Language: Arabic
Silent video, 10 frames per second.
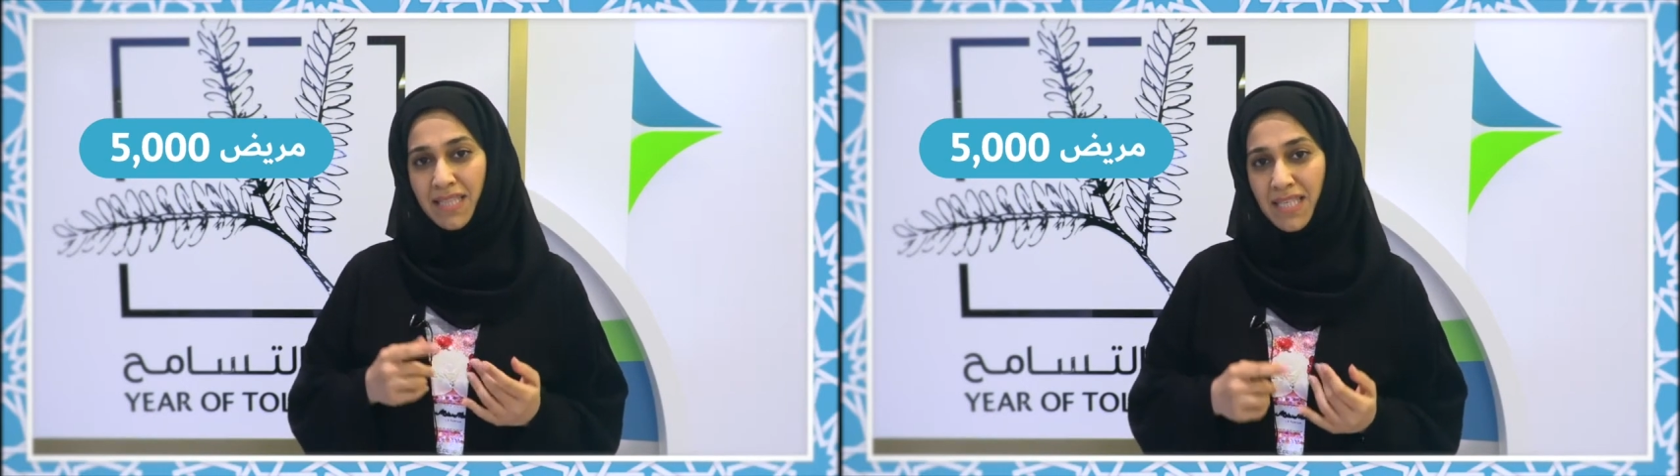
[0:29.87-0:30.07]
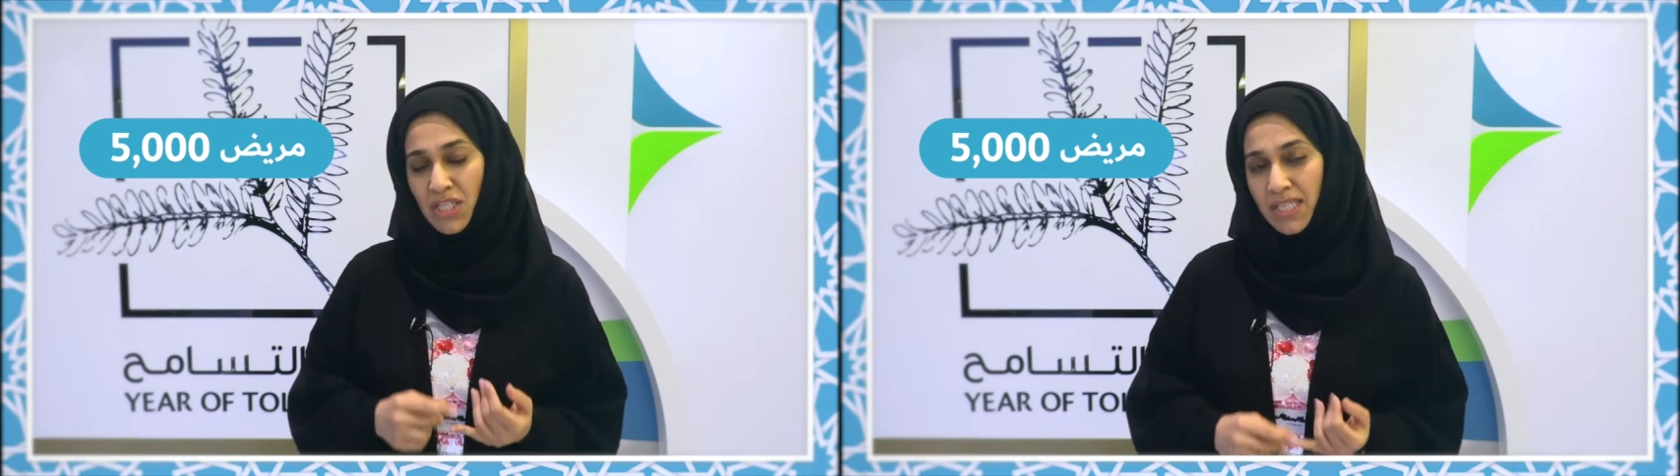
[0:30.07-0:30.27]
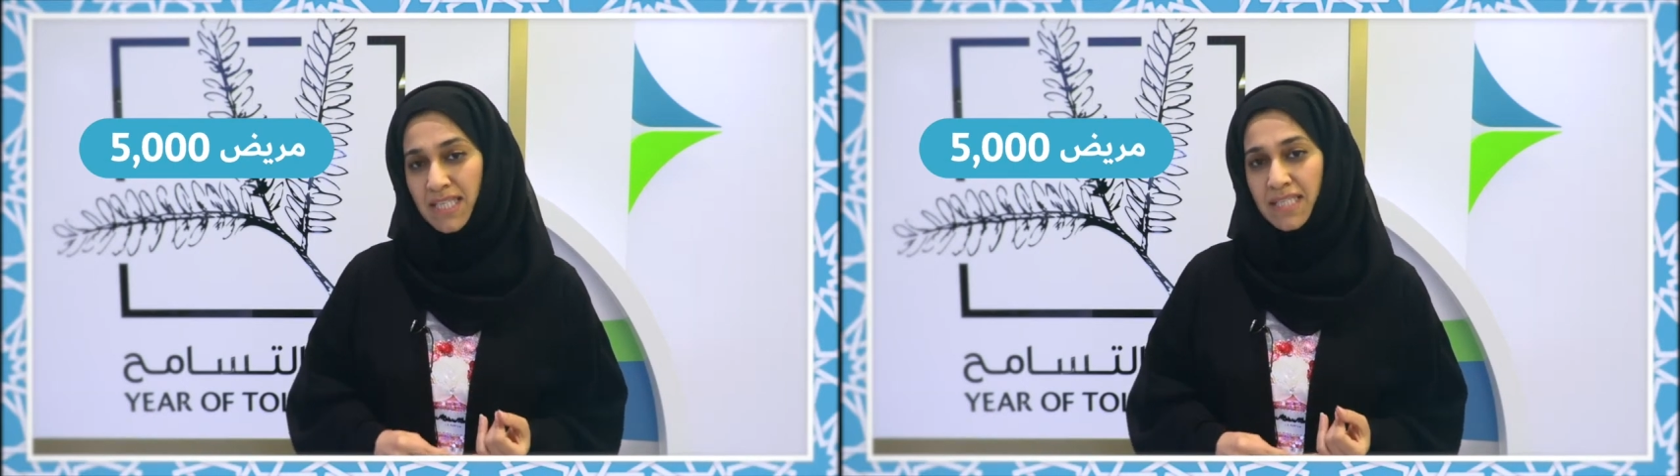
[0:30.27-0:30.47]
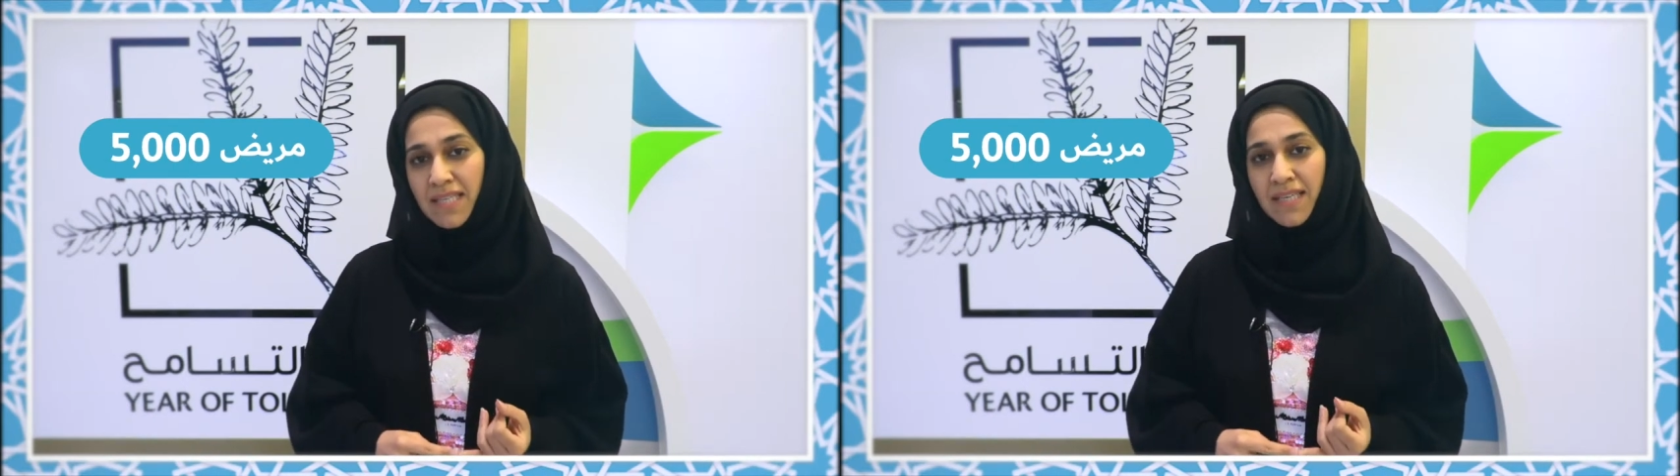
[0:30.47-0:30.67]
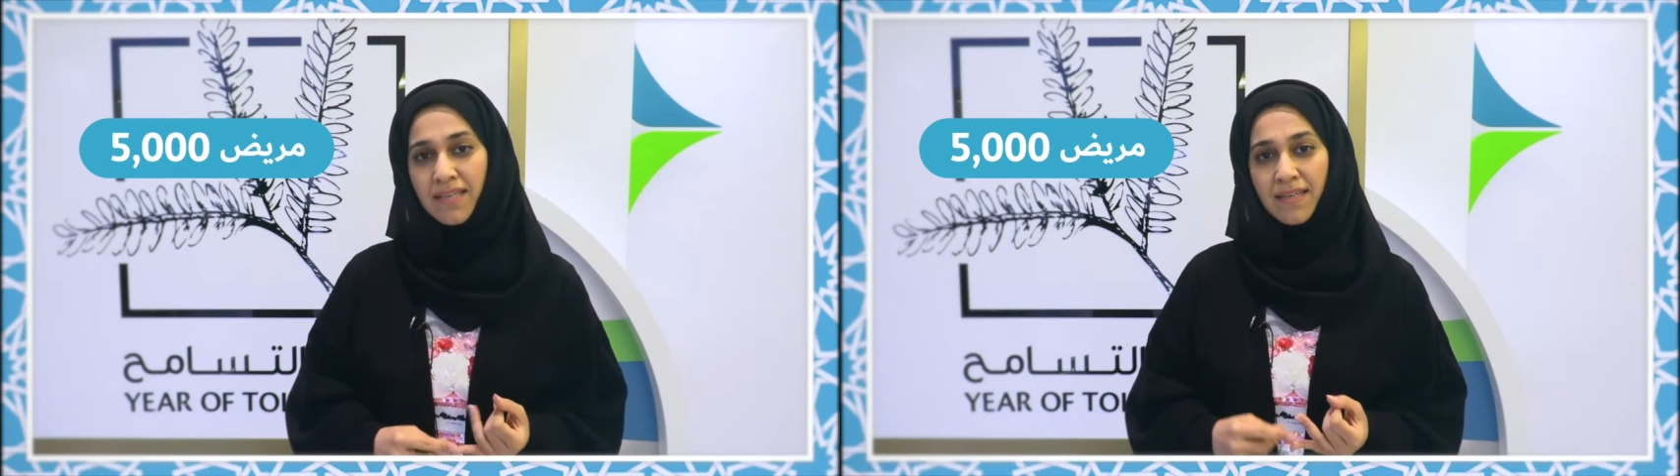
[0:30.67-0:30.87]

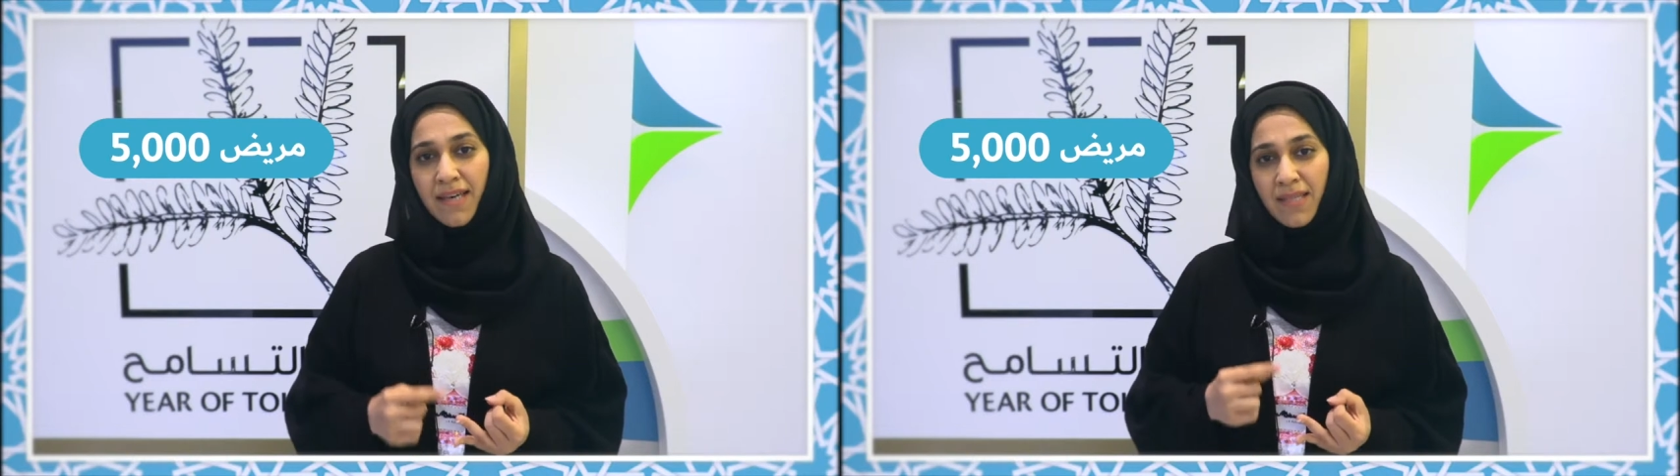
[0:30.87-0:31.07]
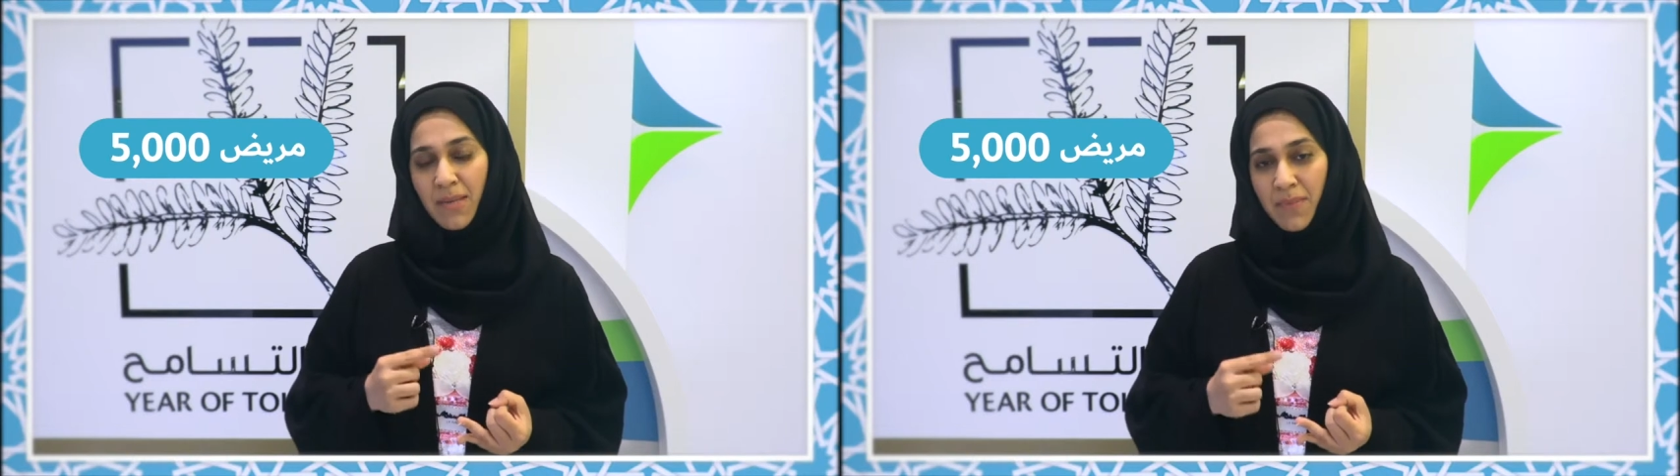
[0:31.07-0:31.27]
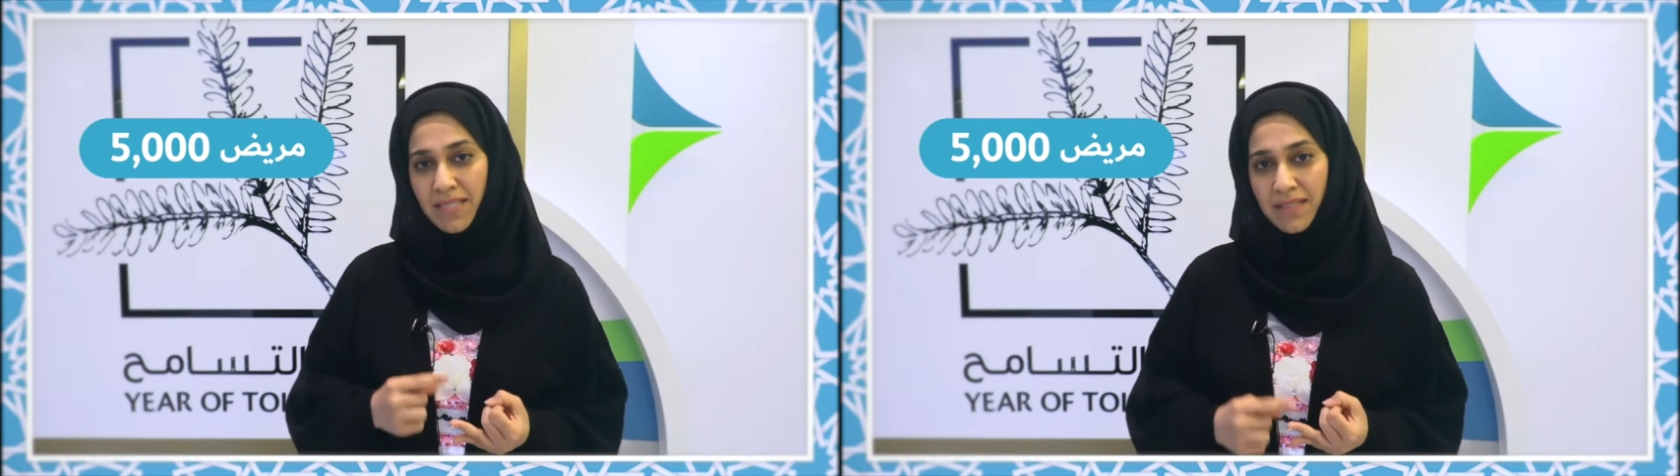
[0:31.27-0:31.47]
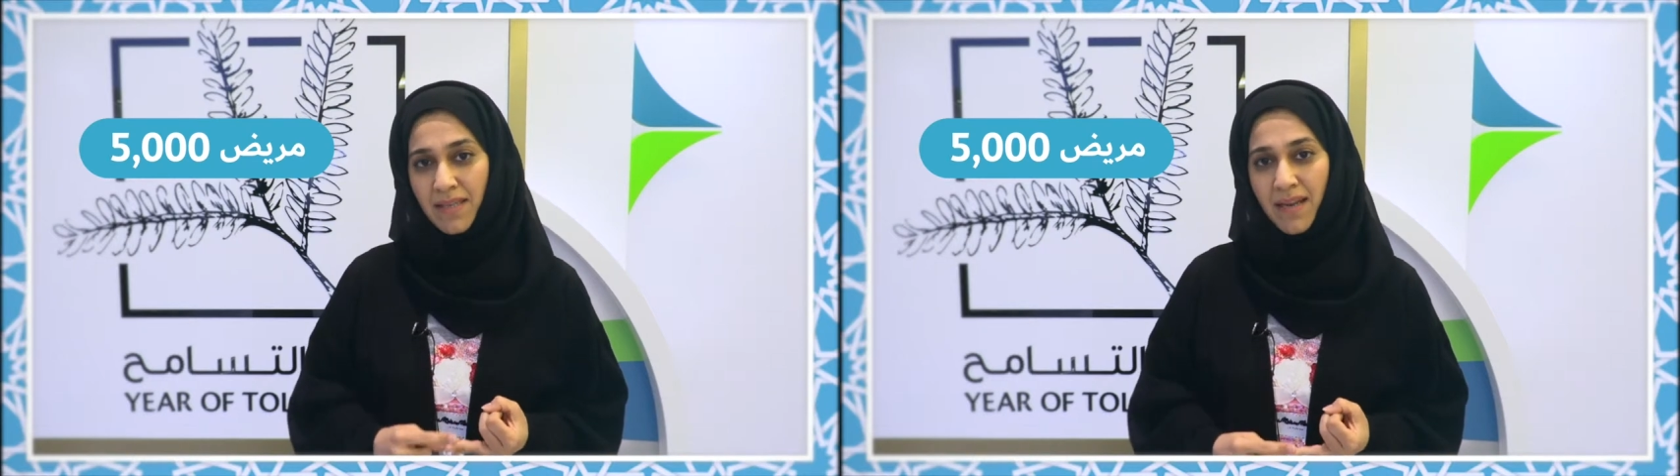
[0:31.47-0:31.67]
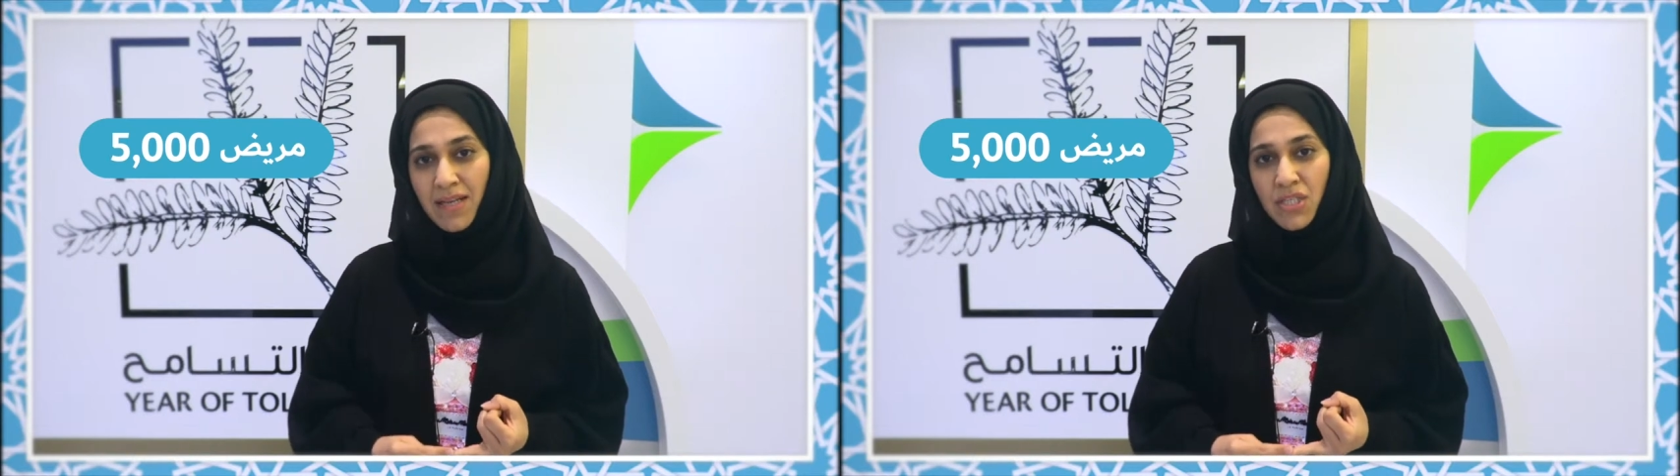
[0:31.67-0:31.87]
تشخيصية خدمات
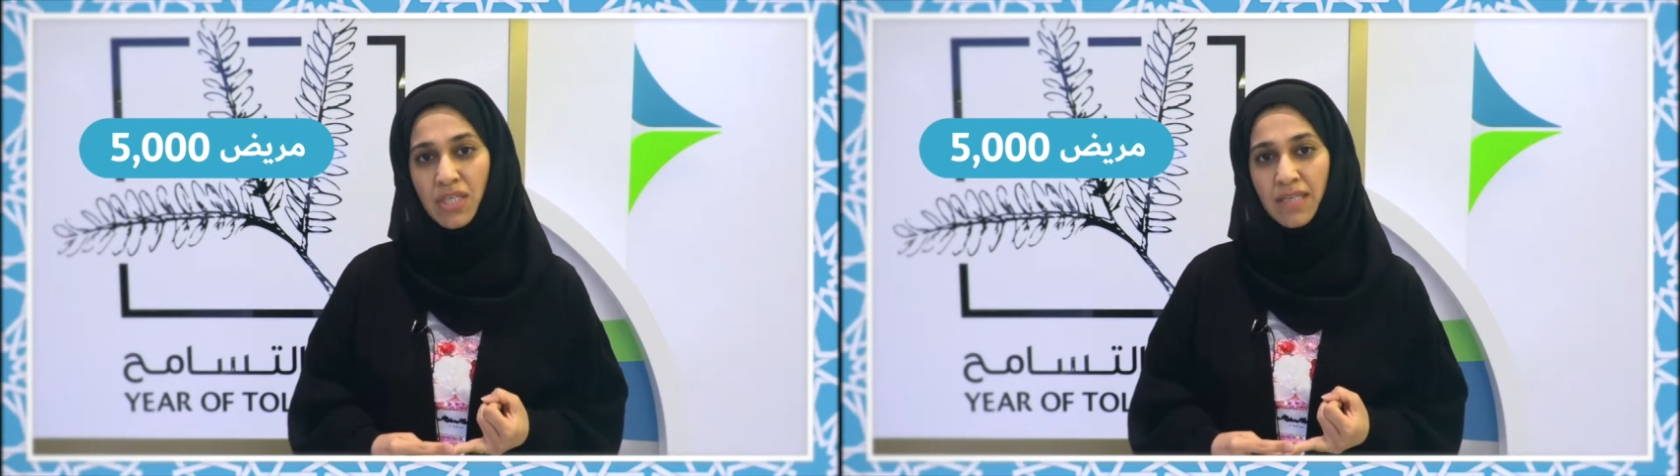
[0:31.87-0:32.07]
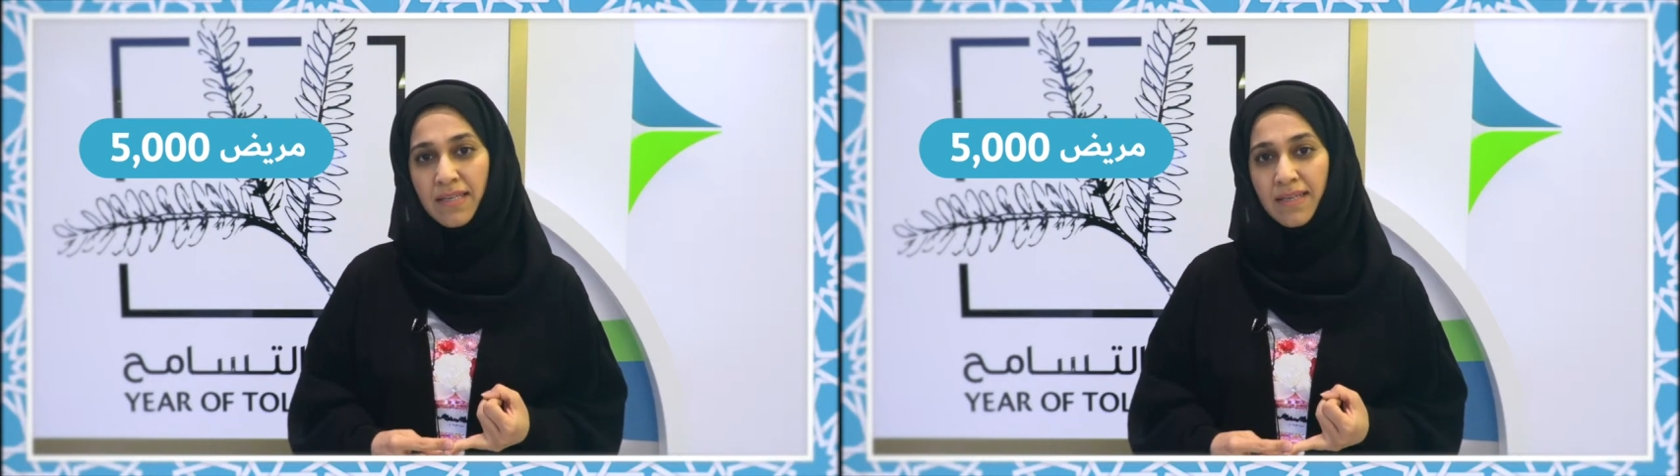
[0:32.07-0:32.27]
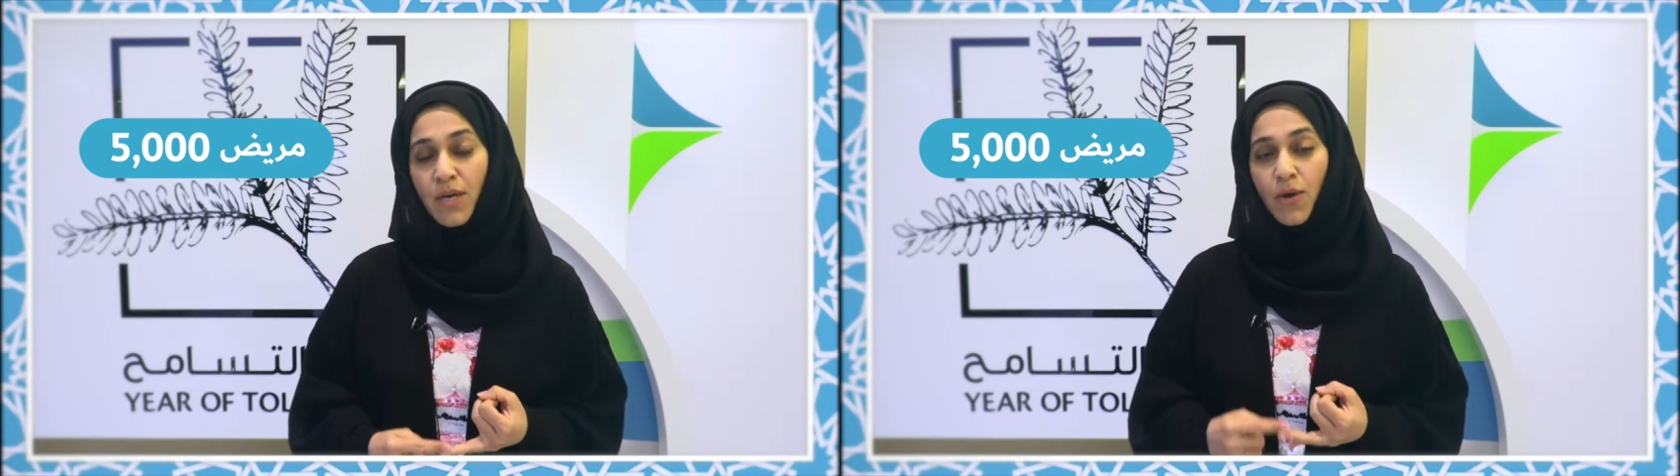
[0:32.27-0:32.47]
علاجية